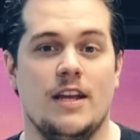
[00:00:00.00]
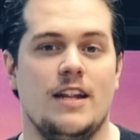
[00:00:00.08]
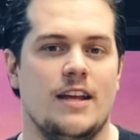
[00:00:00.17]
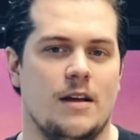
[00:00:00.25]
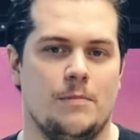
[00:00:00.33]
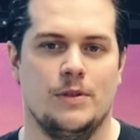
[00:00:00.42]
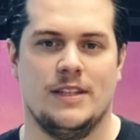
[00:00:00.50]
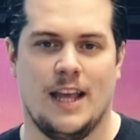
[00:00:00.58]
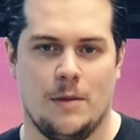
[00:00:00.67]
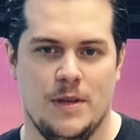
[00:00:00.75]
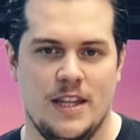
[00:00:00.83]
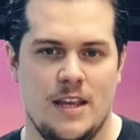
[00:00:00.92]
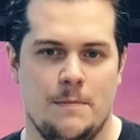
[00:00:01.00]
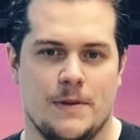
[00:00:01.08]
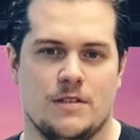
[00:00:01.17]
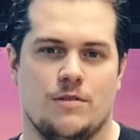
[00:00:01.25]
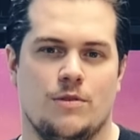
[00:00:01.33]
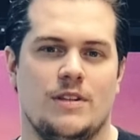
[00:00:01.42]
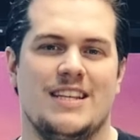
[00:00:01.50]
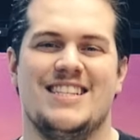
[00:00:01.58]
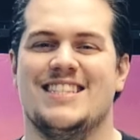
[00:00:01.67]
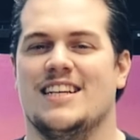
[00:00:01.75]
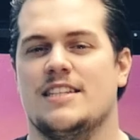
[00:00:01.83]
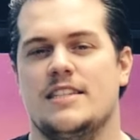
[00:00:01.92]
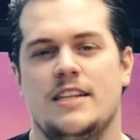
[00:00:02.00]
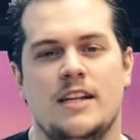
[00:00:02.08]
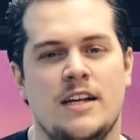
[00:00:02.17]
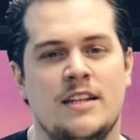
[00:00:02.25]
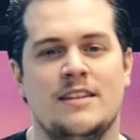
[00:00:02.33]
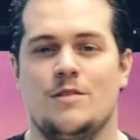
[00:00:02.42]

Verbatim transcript: il est un peu terminé parce que des 5 cylindres,